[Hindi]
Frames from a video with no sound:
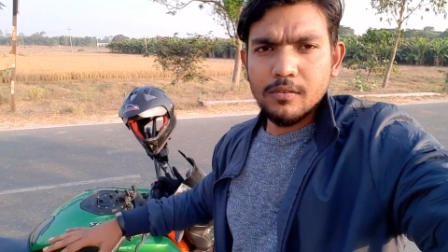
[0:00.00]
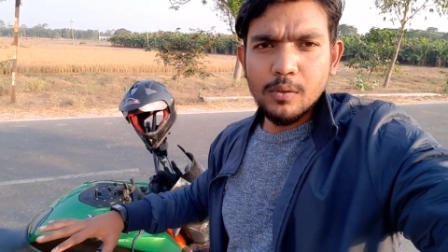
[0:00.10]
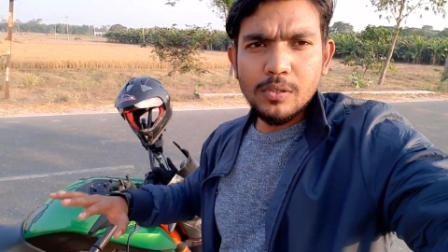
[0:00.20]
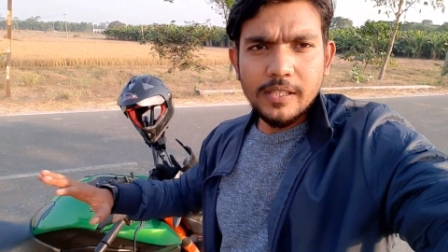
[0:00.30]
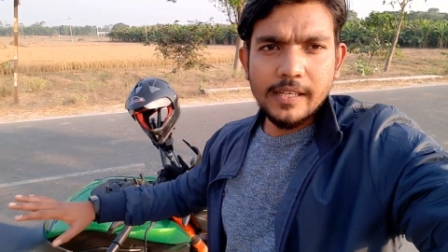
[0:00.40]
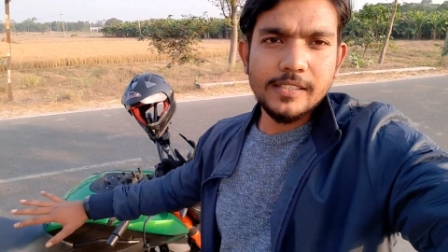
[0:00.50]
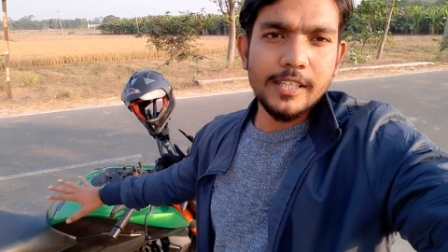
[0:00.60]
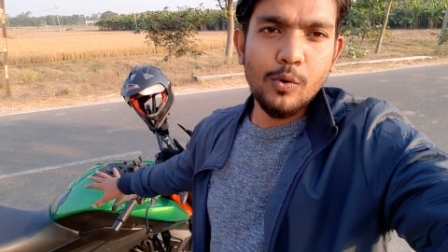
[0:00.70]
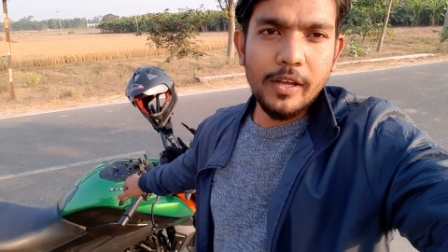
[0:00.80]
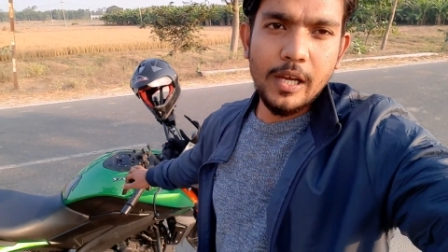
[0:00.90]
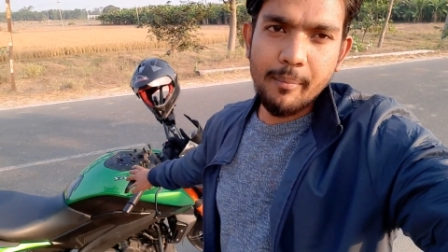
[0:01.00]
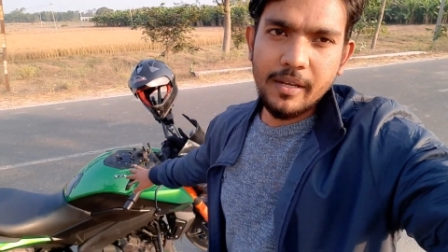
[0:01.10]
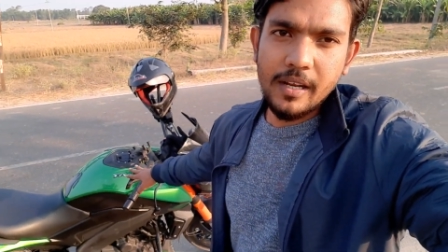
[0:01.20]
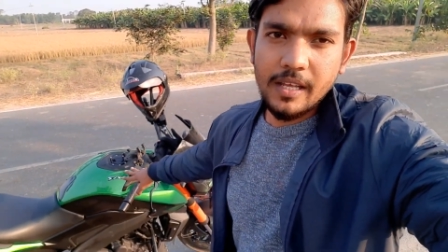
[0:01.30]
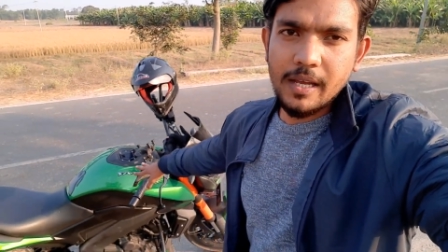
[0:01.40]
गुड थिंग्स की कोई
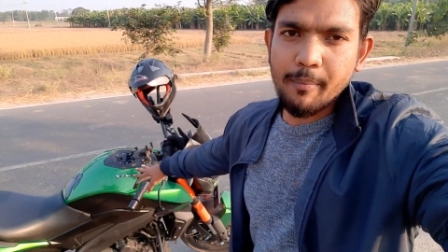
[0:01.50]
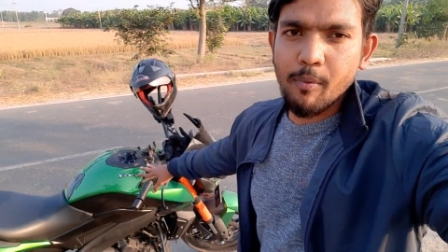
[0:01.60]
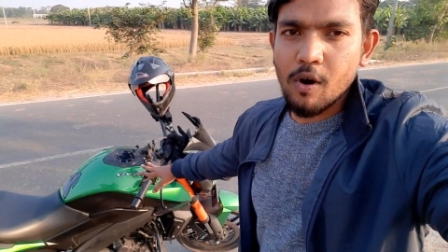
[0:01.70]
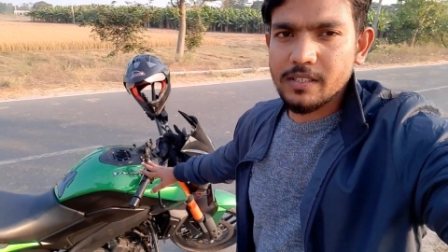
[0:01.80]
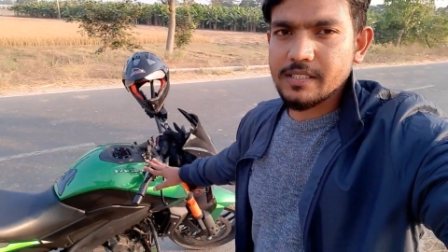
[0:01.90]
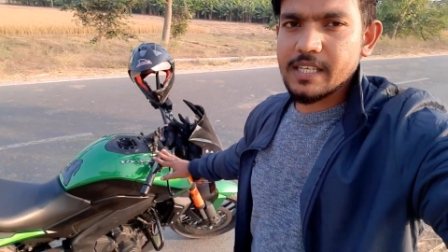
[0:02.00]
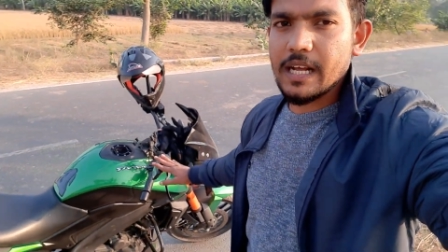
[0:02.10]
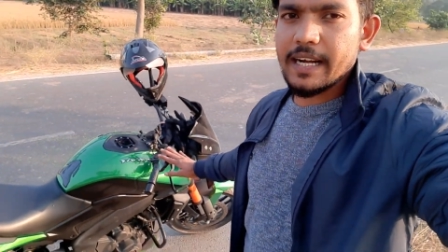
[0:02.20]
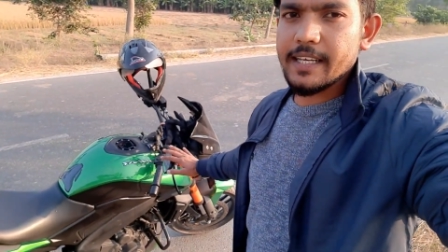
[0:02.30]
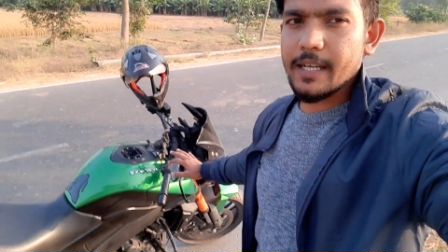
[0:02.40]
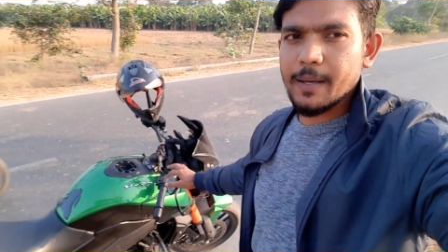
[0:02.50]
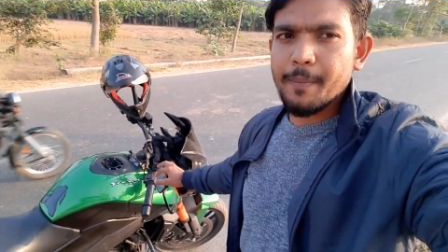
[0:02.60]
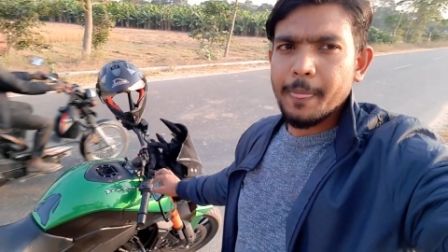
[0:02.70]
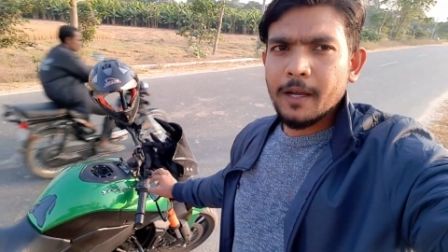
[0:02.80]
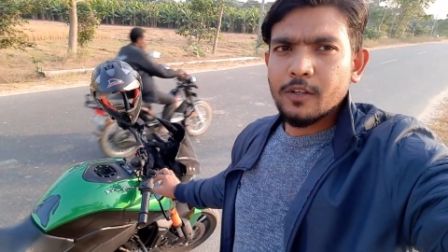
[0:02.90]
कमी नहीं है बहुत अच्छी गाड़ी है
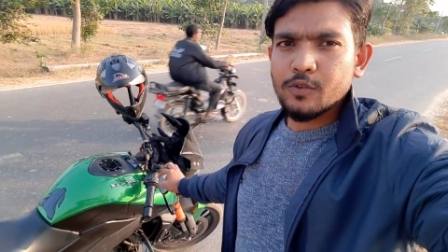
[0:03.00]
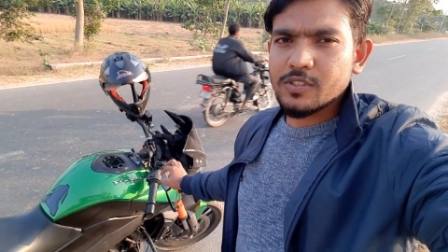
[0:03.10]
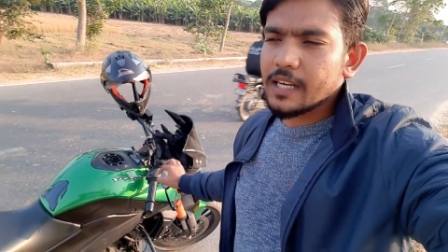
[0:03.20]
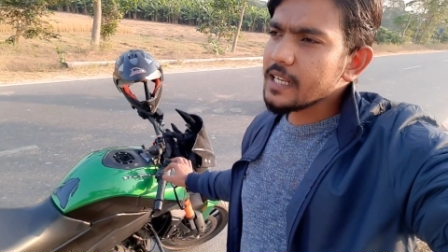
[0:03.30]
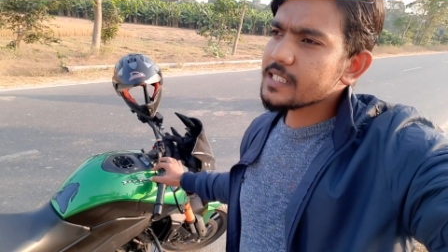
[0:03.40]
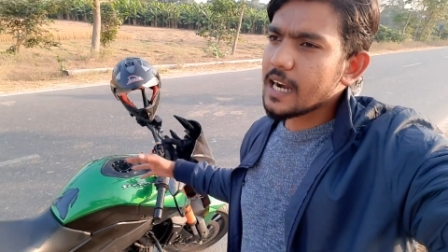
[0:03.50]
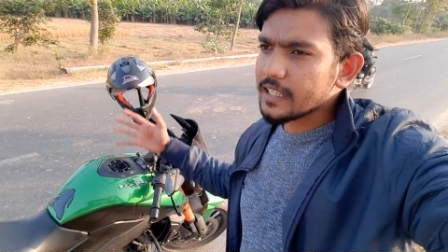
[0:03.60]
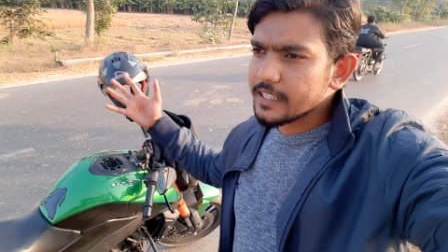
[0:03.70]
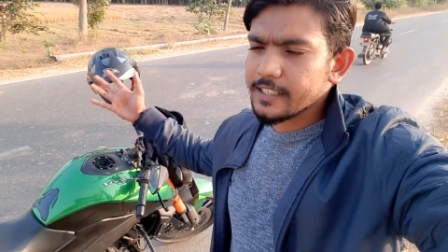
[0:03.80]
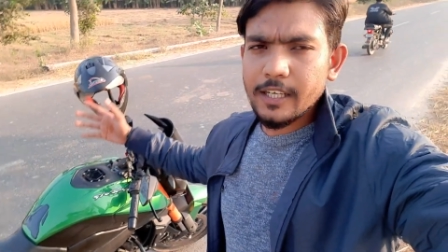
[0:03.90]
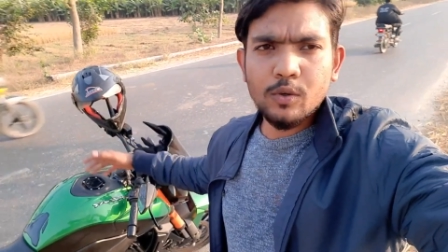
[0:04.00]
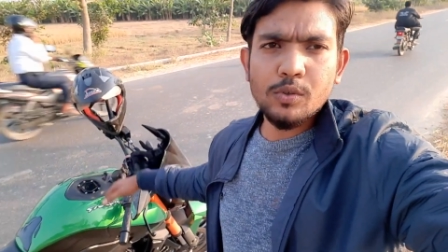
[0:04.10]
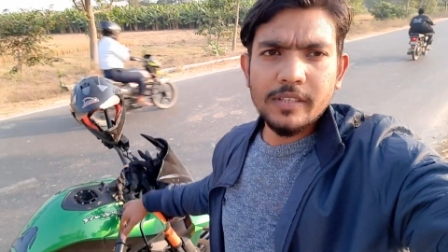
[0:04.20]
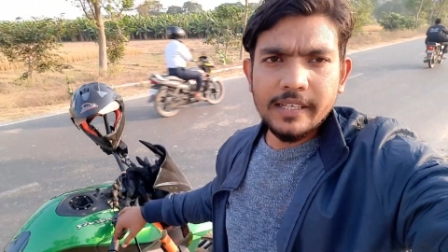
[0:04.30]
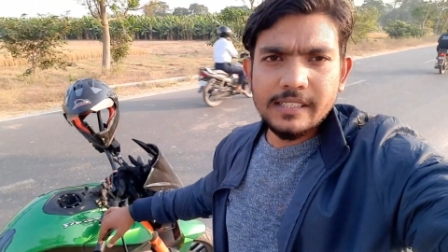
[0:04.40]
तो चलिए स्टार्ट करते हैं
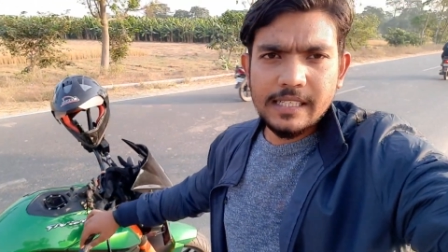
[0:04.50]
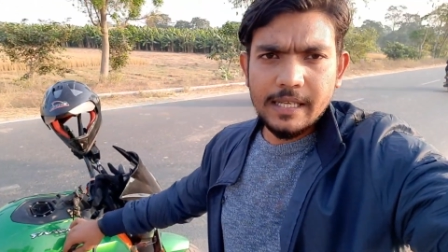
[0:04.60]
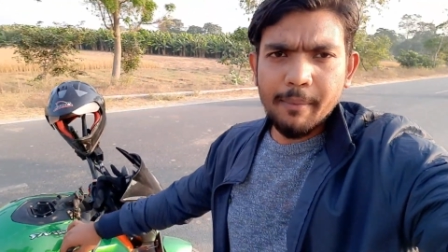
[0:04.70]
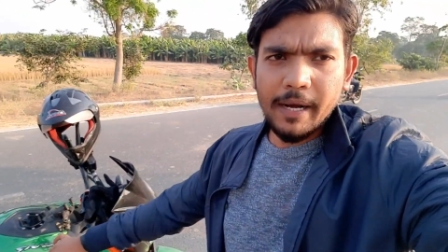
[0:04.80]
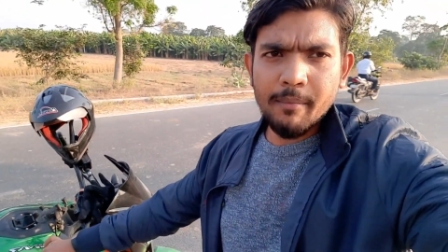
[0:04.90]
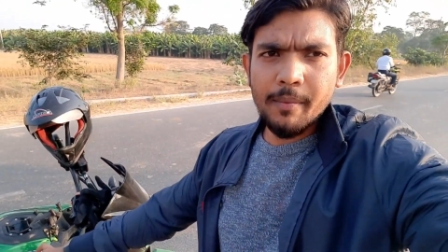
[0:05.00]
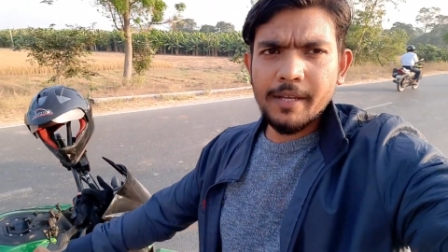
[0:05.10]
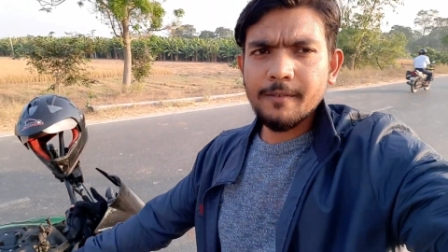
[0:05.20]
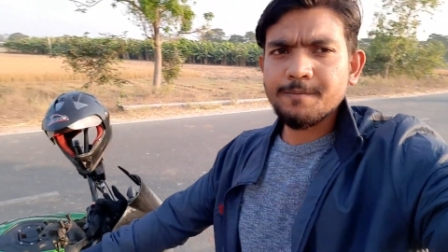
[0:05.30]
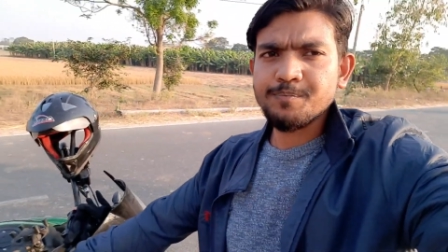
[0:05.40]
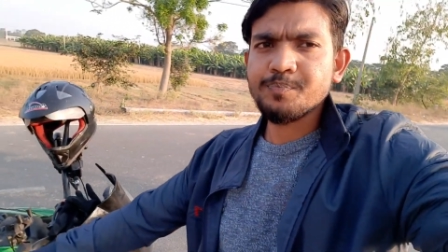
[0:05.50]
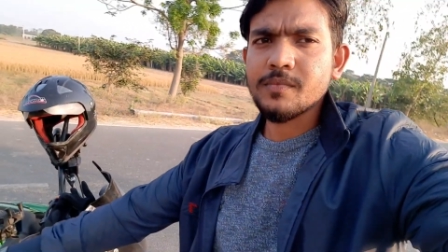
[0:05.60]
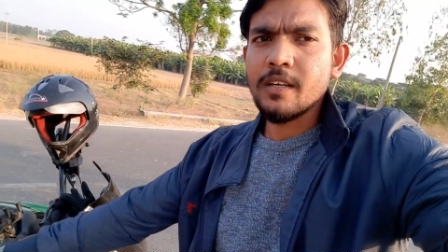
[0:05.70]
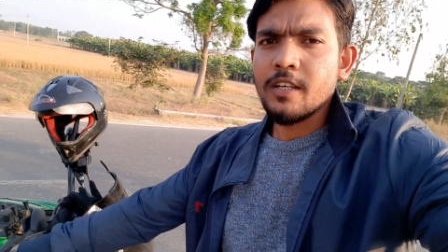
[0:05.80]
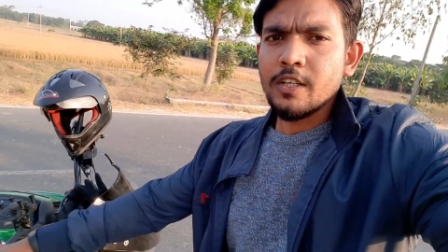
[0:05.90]
गुड थिंग्स के बारे में भी
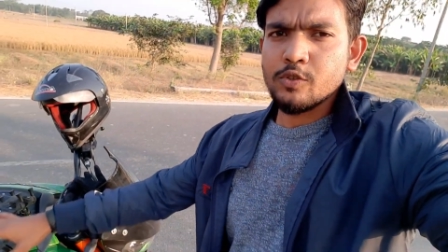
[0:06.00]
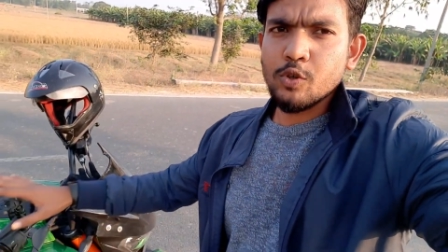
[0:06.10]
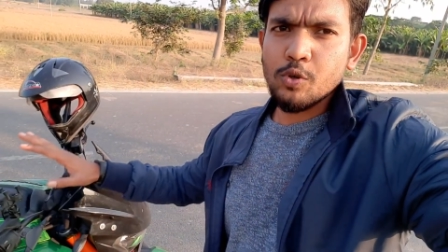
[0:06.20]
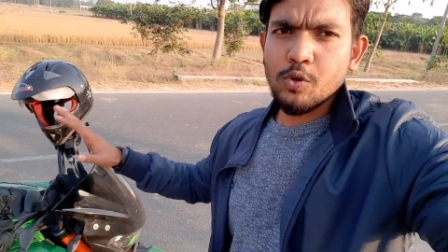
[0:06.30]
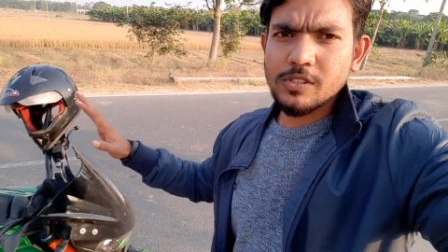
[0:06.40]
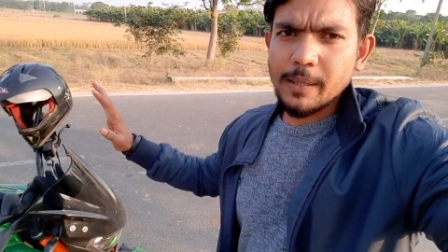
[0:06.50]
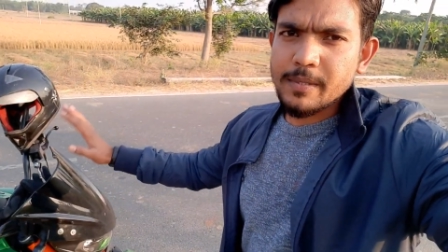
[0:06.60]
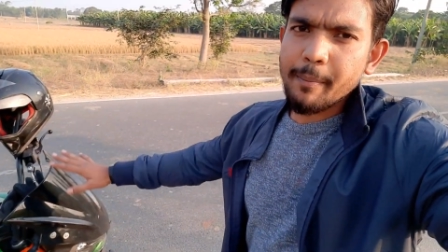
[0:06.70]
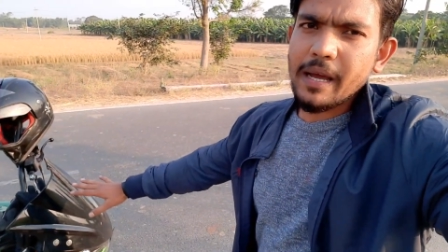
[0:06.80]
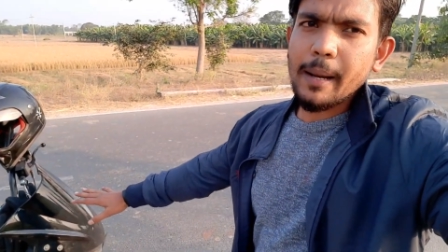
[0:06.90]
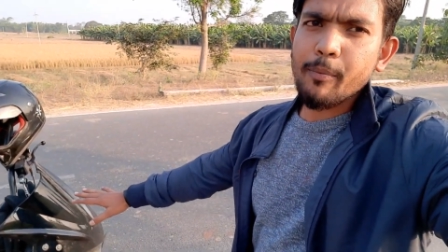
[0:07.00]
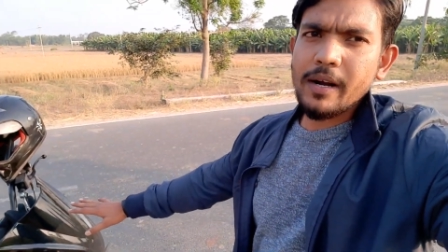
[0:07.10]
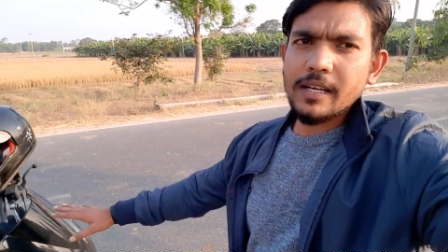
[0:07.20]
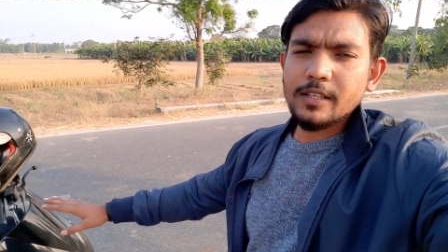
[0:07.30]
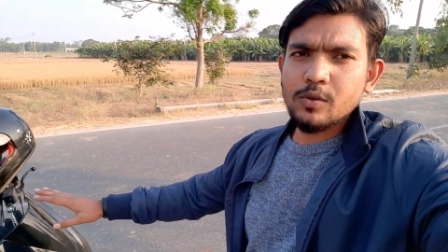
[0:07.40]
जो सबसे पहला
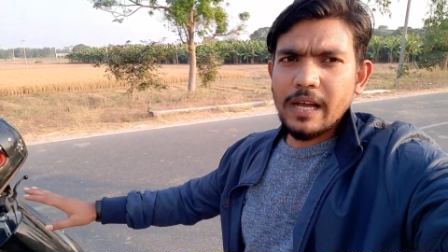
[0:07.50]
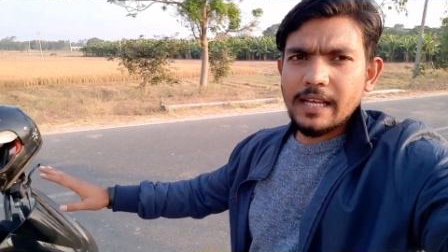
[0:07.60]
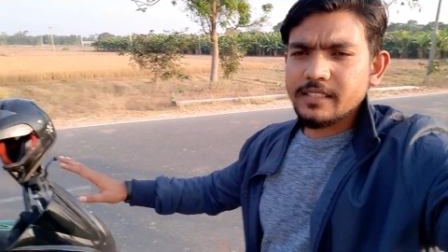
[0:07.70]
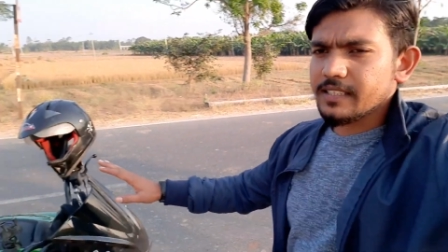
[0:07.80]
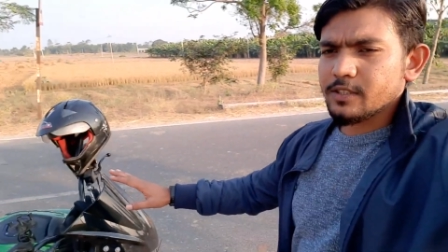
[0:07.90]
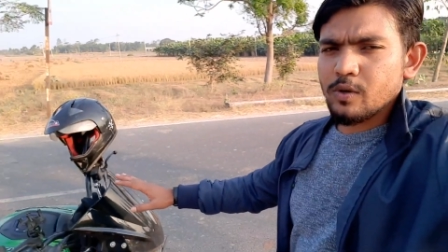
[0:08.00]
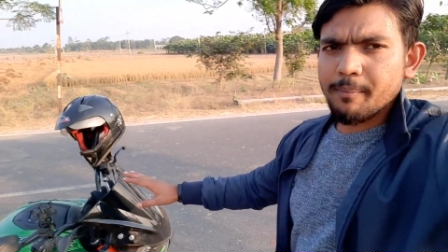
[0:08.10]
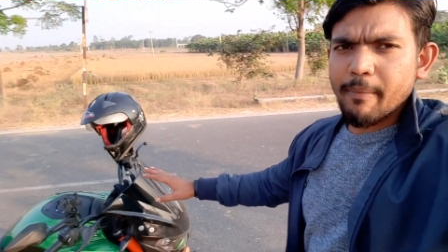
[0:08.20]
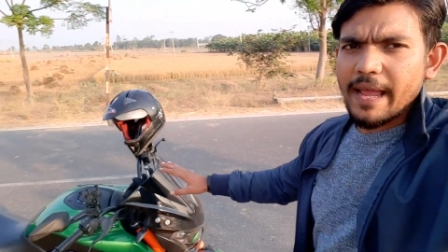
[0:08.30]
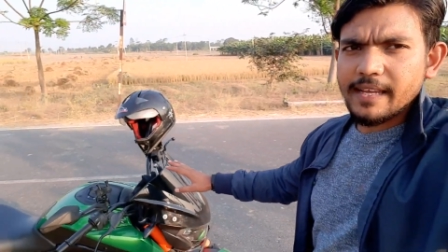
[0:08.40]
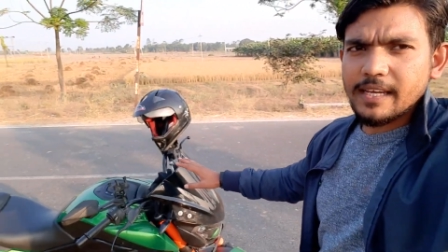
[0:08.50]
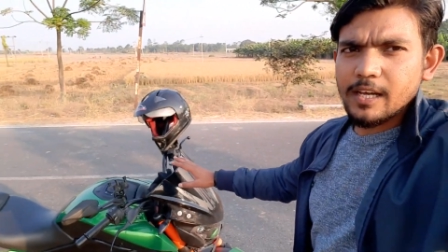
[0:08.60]
पॉइंट है तो गाइज ये जो है बाइक